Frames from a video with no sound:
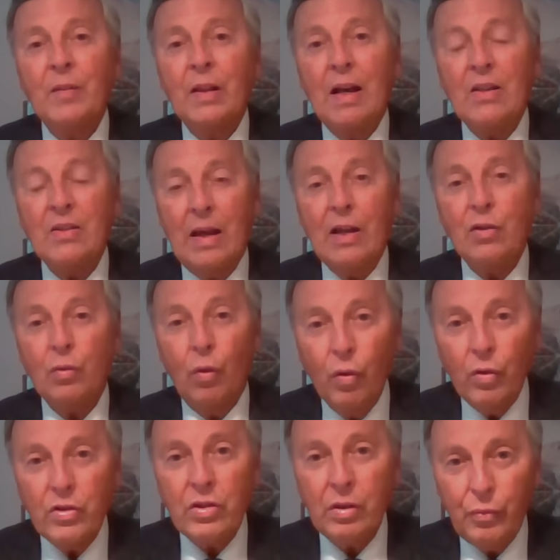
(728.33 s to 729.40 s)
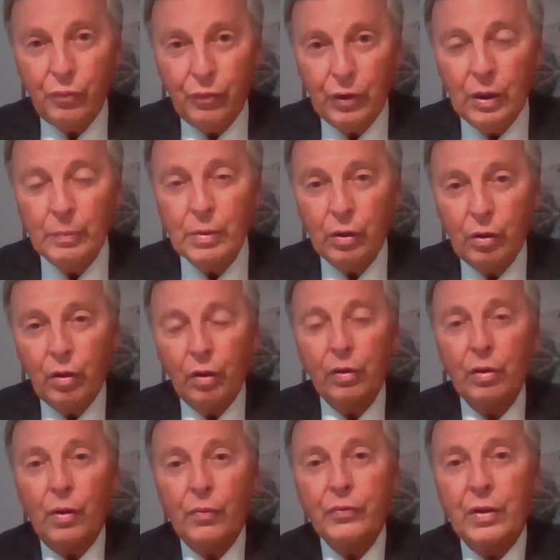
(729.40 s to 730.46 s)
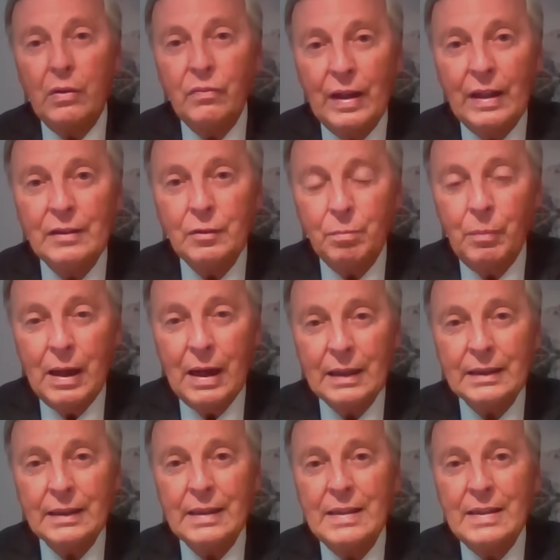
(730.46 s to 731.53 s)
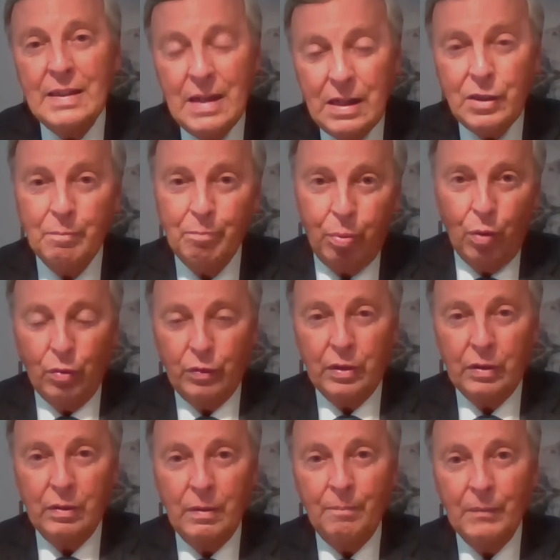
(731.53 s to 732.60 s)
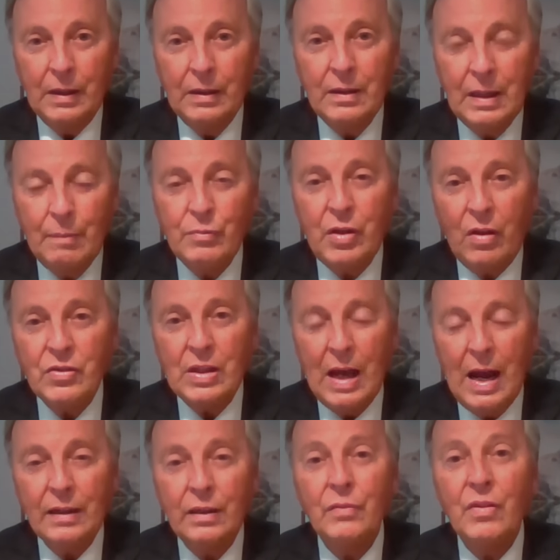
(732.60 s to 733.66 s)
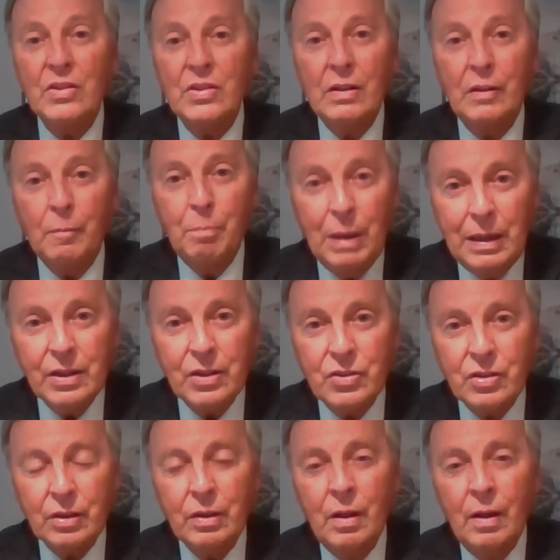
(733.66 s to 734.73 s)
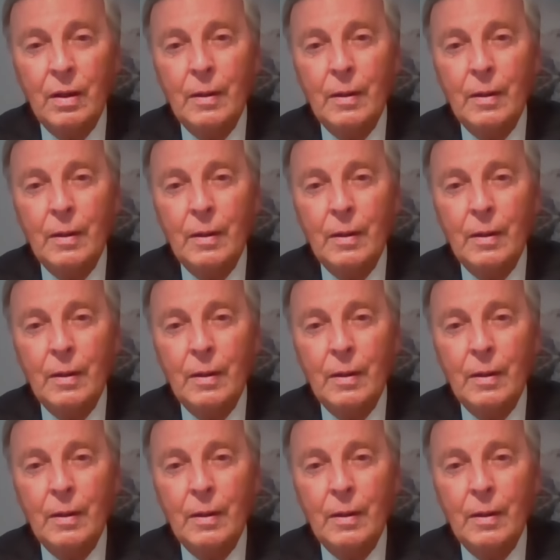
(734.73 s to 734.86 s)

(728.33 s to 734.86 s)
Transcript: Das heißt, unsere Firmen können auf den Weltmärkten nicht punkten, indem sie sagen, wir sind die billigsten,